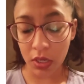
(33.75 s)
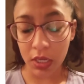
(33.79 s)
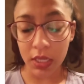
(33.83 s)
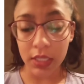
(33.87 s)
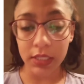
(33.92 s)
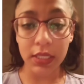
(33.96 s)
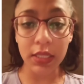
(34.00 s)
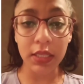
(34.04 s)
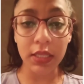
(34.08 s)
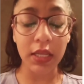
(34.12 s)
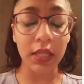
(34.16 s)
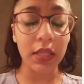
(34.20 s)

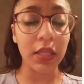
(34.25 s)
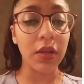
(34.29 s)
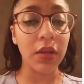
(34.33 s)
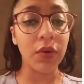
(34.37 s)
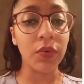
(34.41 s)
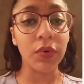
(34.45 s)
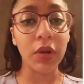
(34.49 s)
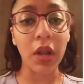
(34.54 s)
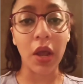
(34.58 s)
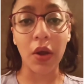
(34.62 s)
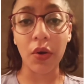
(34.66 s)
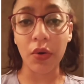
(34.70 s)
sin tener
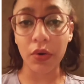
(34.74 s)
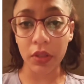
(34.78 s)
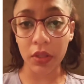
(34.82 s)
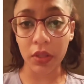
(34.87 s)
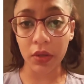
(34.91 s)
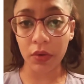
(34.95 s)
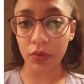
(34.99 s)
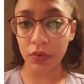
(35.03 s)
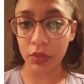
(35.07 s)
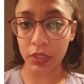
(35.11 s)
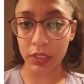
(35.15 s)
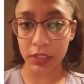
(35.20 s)
una orden
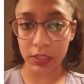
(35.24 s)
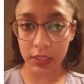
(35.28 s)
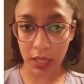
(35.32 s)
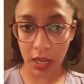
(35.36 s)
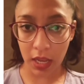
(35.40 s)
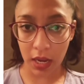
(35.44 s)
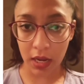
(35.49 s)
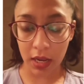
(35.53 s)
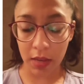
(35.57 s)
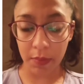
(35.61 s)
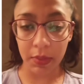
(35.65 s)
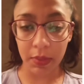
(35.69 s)

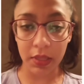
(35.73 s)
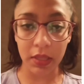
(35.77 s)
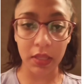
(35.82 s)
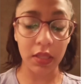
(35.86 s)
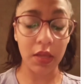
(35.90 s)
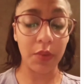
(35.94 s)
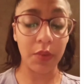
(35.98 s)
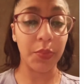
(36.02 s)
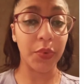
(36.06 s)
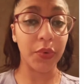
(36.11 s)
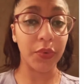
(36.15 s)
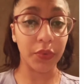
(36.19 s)
judicial
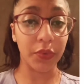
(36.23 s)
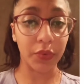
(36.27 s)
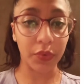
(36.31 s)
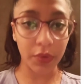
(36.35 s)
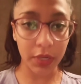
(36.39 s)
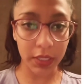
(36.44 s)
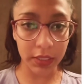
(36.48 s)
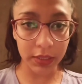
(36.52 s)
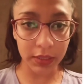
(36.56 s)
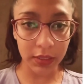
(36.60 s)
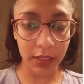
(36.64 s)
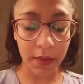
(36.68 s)
emitida por un
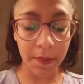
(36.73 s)
juez.